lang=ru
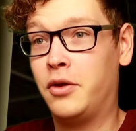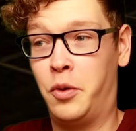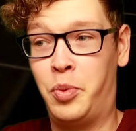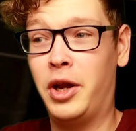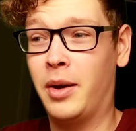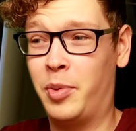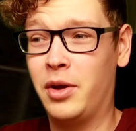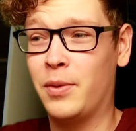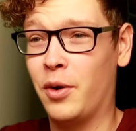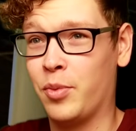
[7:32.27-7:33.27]
Теперь Теперь я
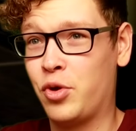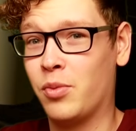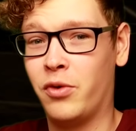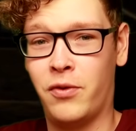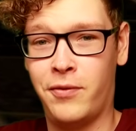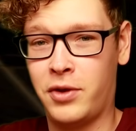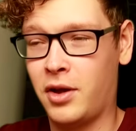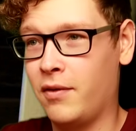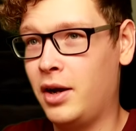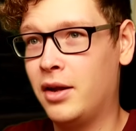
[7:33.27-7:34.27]
понимаю, почему его
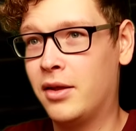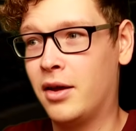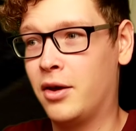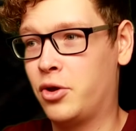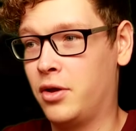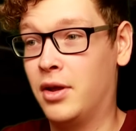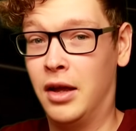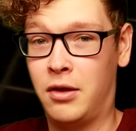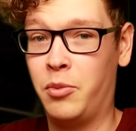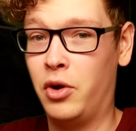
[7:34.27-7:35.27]
выставляли за
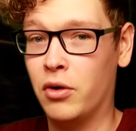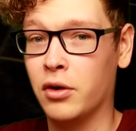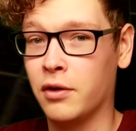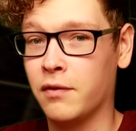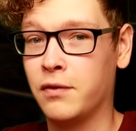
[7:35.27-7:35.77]
16 миллионов.